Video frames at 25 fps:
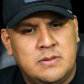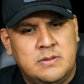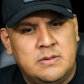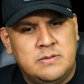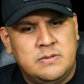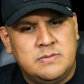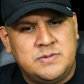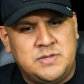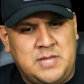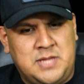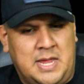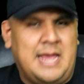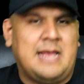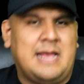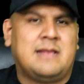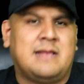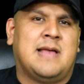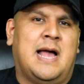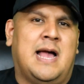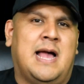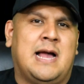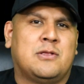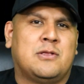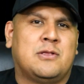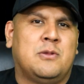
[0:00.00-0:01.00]
Sí,
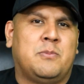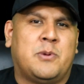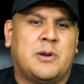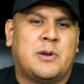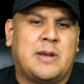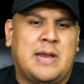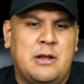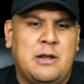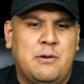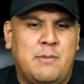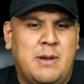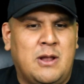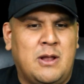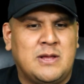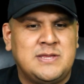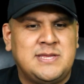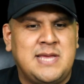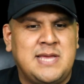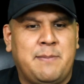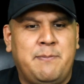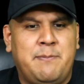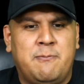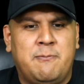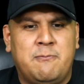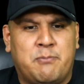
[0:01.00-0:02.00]
exacto, porque nomás lo
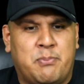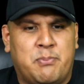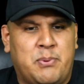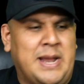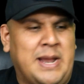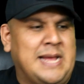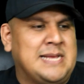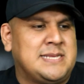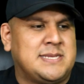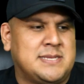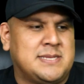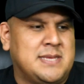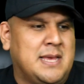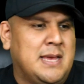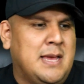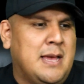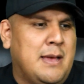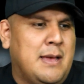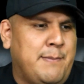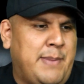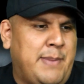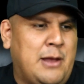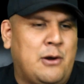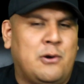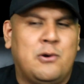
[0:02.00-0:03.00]
hacía press,
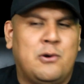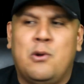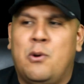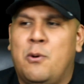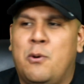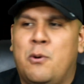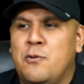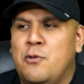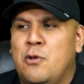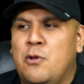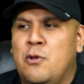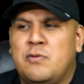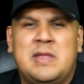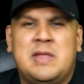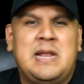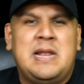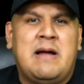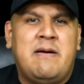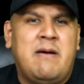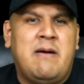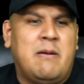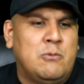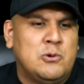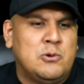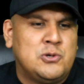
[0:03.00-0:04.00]
pero no, no
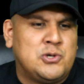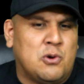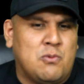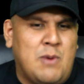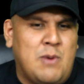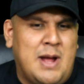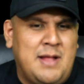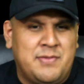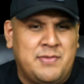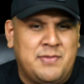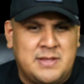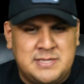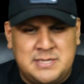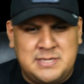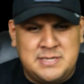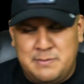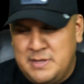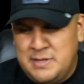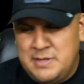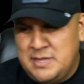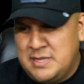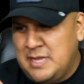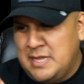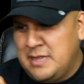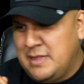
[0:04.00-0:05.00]
tiraba mucho guantes, ¿sí me
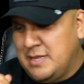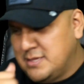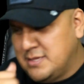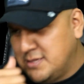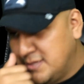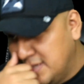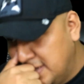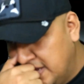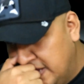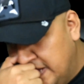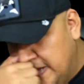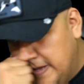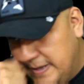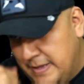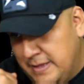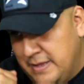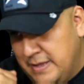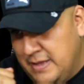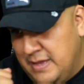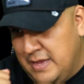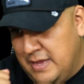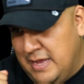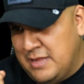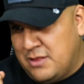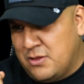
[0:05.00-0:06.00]
entiendes?
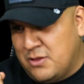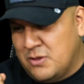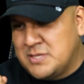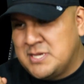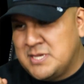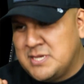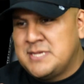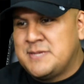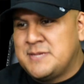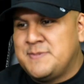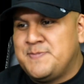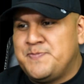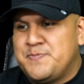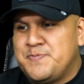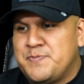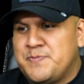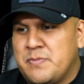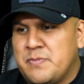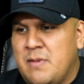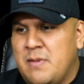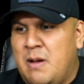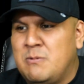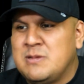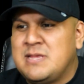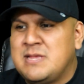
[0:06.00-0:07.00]
Entonces,
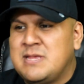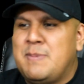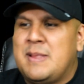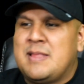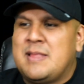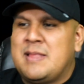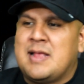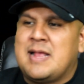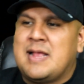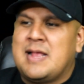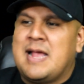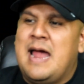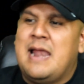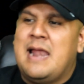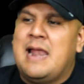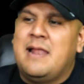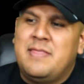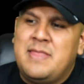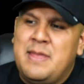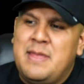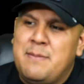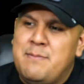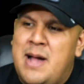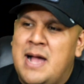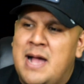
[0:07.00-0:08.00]
vamos a platicar
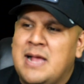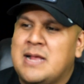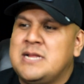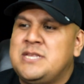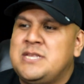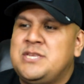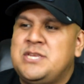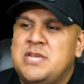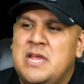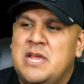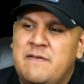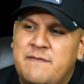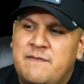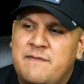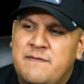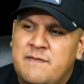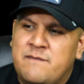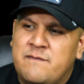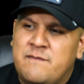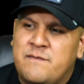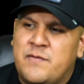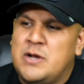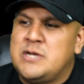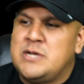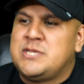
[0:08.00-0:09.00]
de Makachev
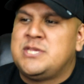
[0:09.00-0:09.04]
versus